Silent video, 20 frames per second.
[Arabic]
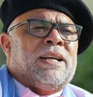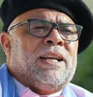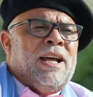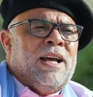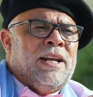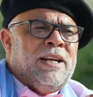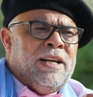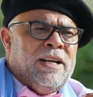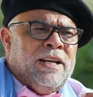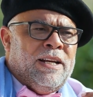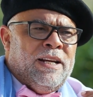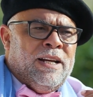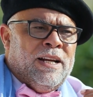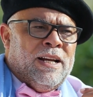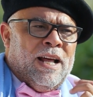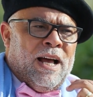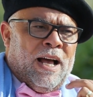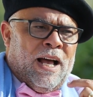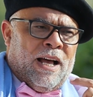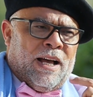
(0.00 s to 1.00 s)
مكان
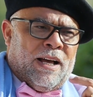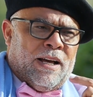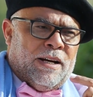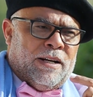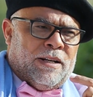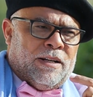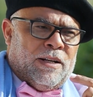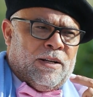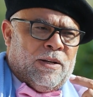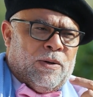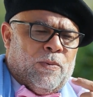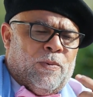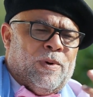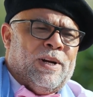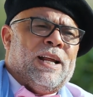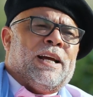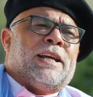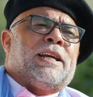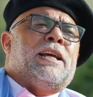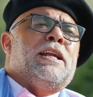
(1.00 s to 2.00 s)
إلى آخر
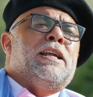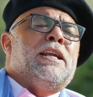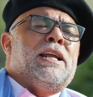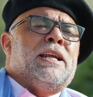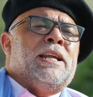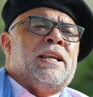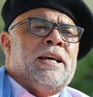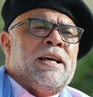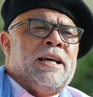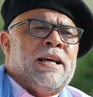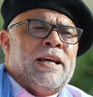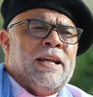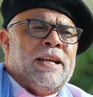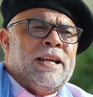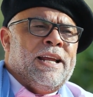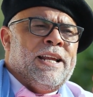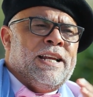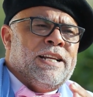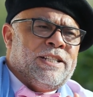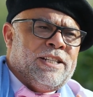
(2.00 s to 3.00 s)
ولكننا
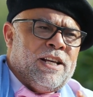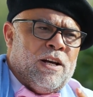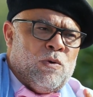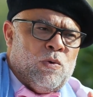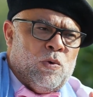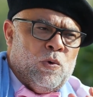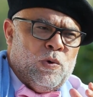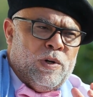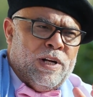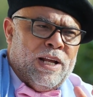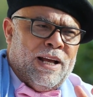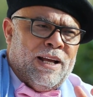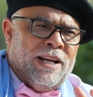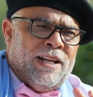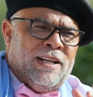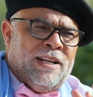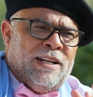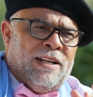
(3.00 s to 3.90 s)
لا نزال هنا